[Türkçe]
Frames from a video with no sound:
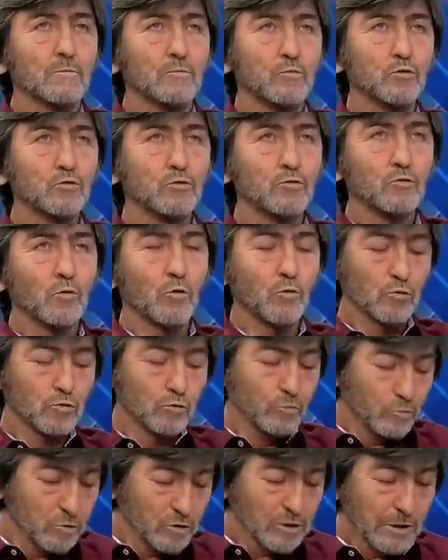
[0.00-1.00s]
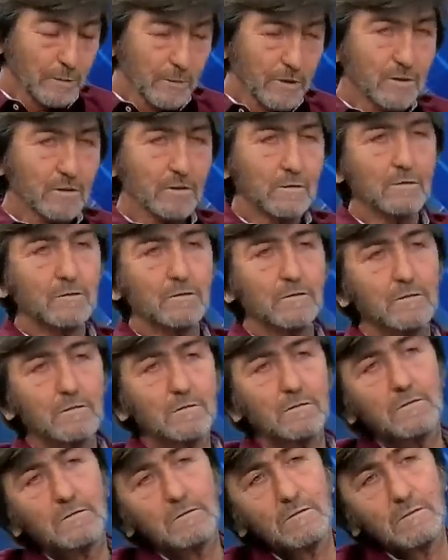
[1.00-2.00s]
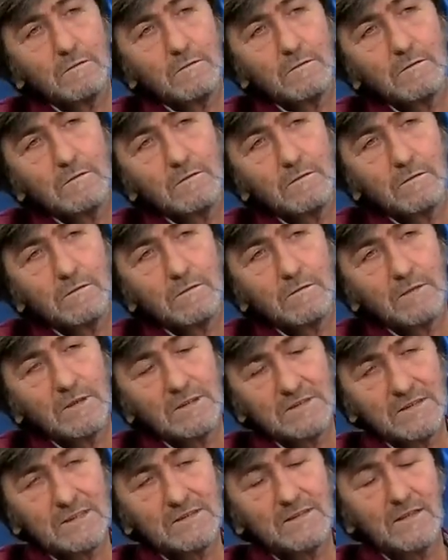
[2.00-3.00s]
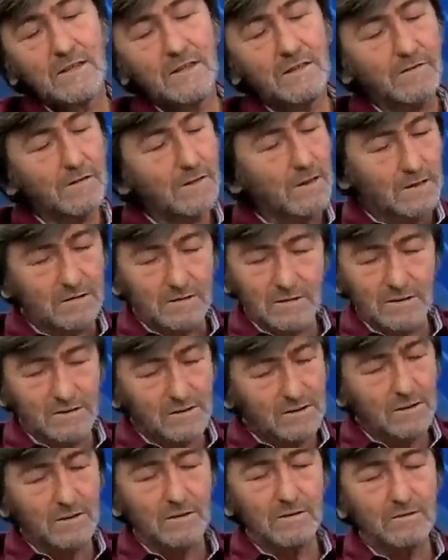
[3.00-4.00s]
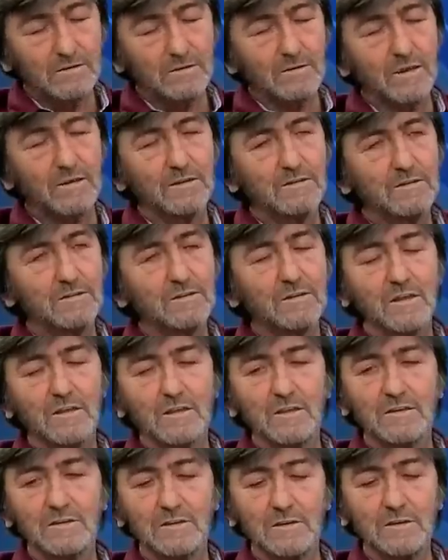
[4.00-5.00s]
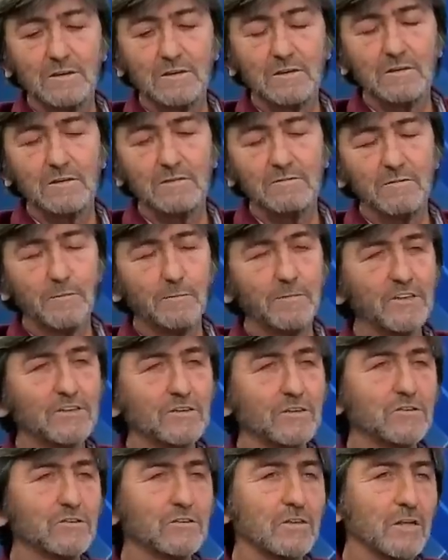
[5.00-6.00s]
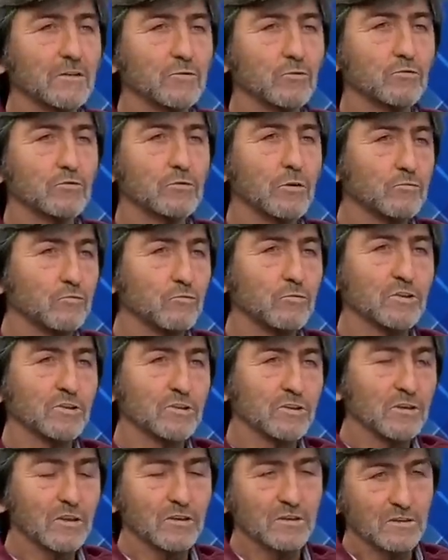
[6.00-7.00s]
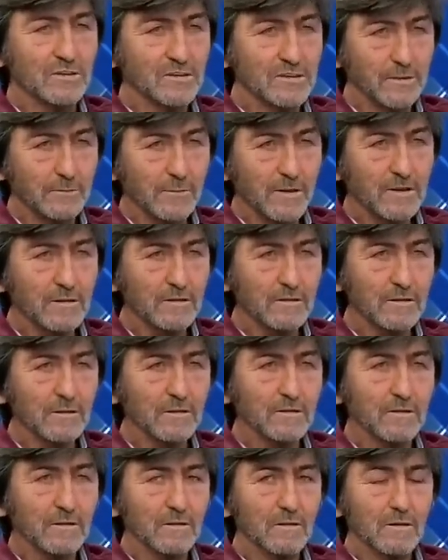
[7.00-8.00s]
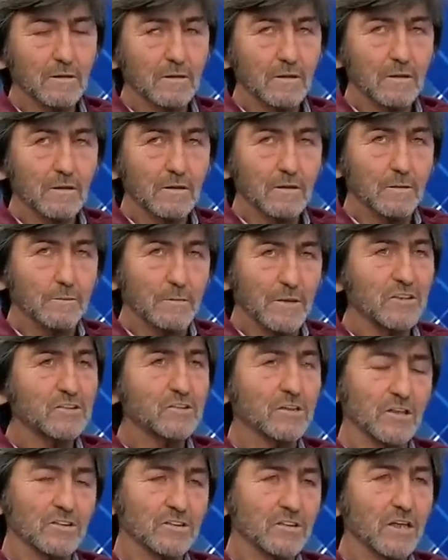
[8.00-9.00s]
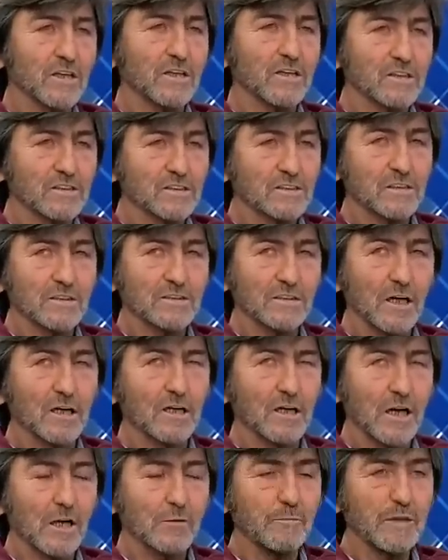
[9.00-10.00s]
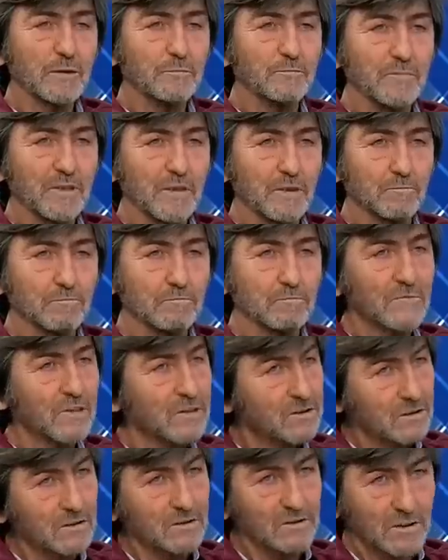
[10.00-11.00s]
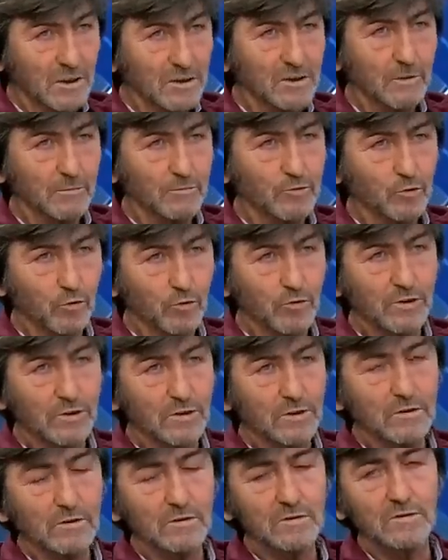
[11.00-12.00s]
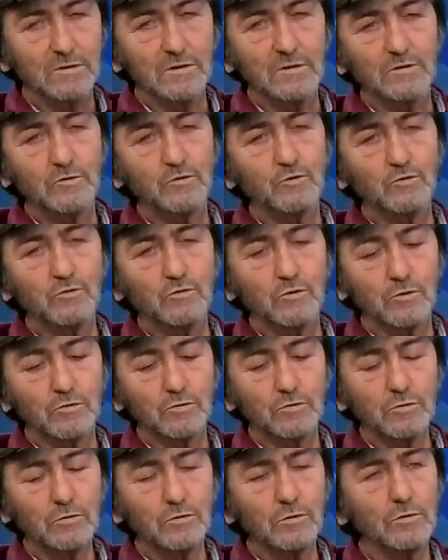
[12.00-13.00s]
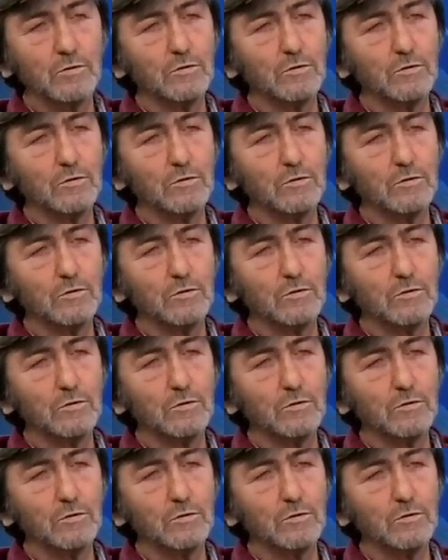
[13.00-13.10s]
bugün okuduğumuz zaman gazetelere veya işte interneti ve Beşiktaş'ın kadrosu dün açıklandığı zaman Beşiktaşlar en azından ya kaybetmeyelim kazanırsak tabii çok iyi diye düşünüyordu.